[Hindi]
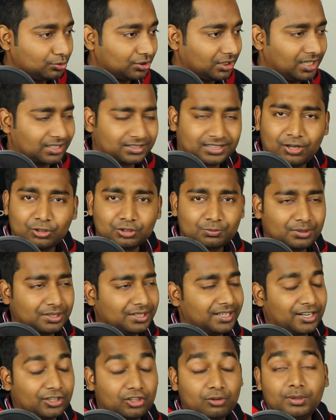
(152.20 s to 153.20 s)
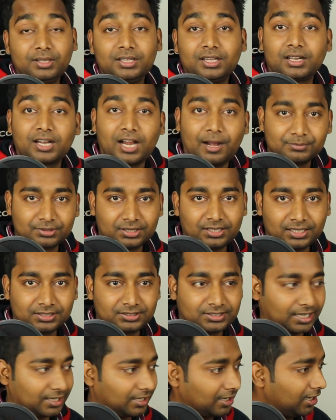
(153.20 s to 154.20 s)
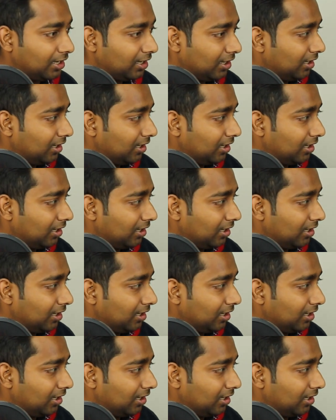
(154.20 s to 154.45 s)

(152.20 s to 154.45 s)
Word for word: मुझे लगता है उसमें डेढ़ दो महीने आराम से लग जाएंगे